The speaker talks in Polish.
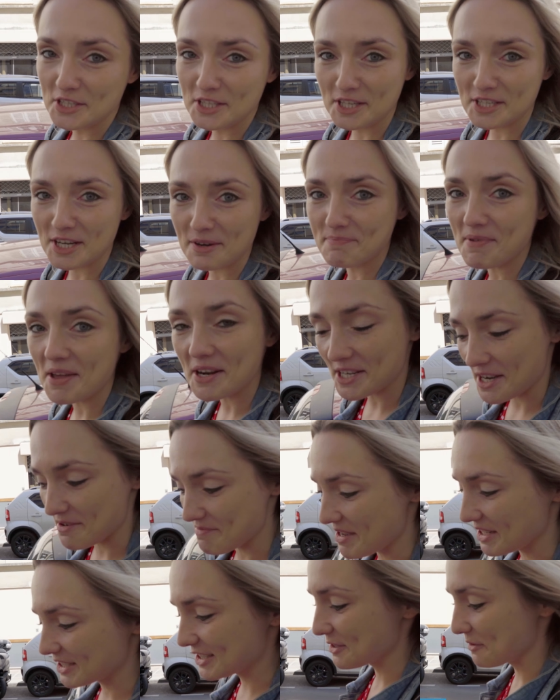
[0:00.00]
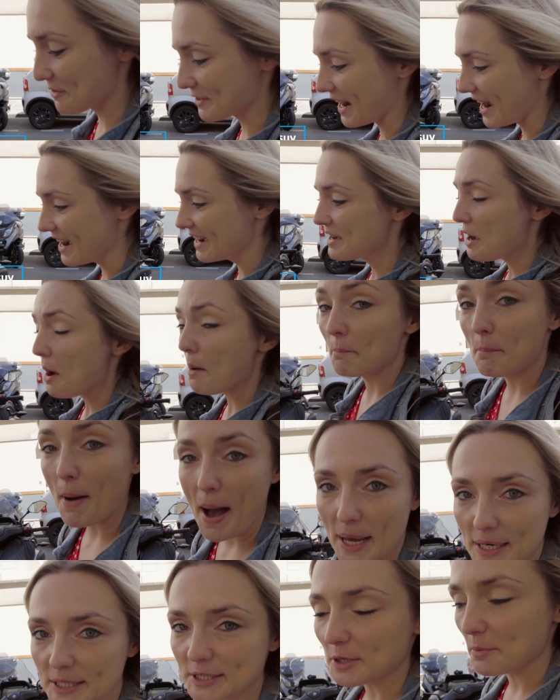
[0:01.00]
czyli nasza pierwsza miejscówka,
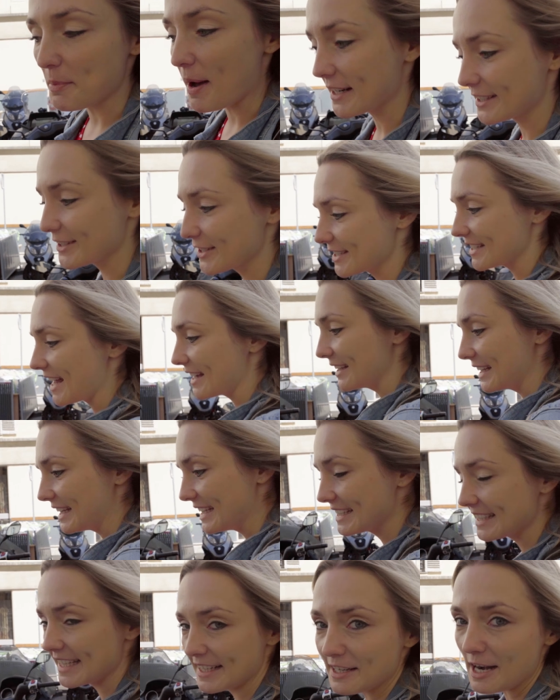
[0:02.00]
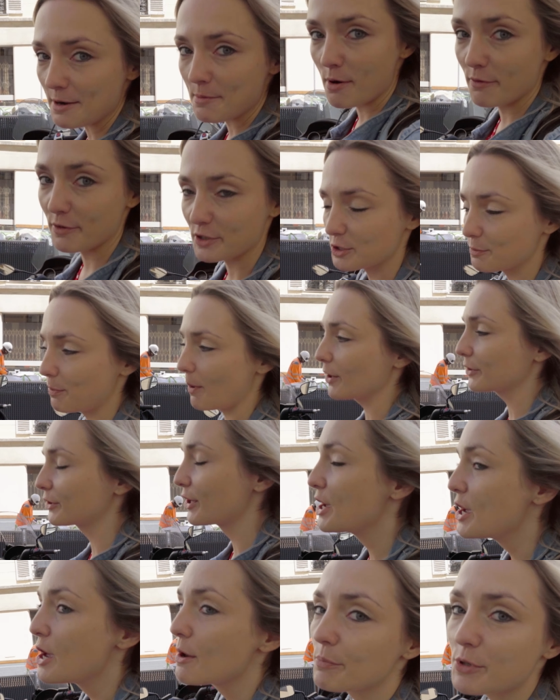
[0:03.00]
bardzo, bardzo znany instagramowy spot
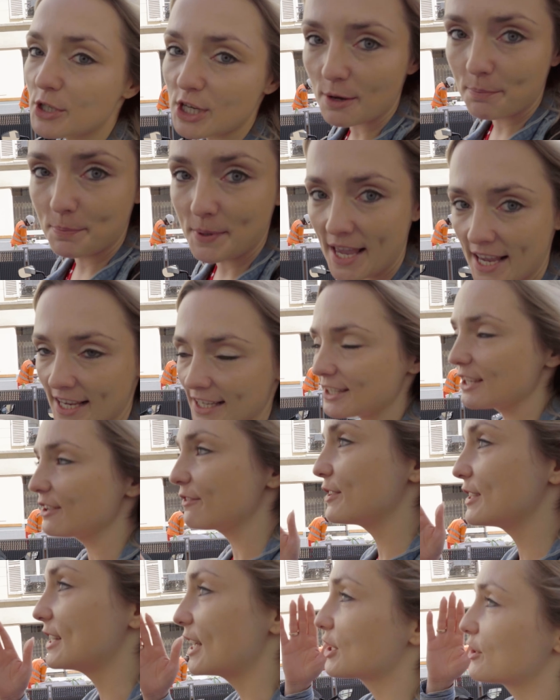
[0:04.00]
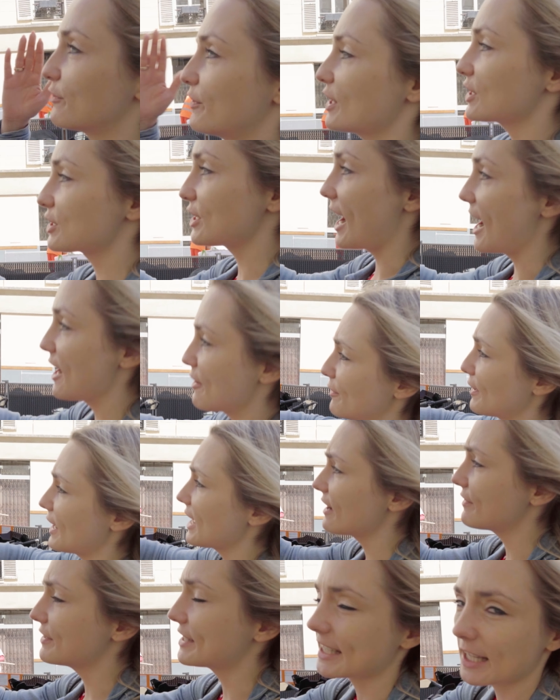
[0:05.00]
przepięknie widać. Wieżę
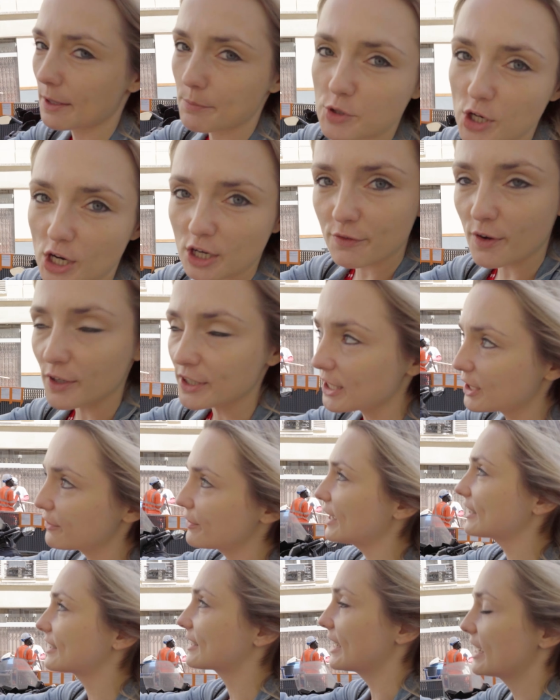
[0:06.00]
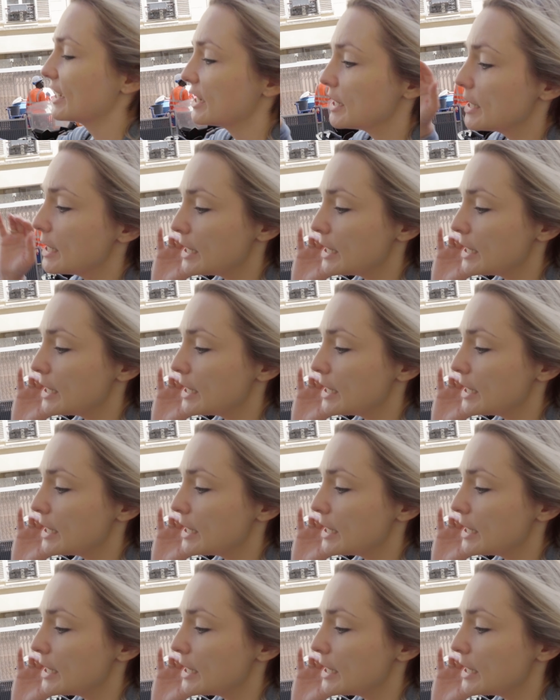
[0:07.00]
Eiffla, widzę tam czerwone kwiatki.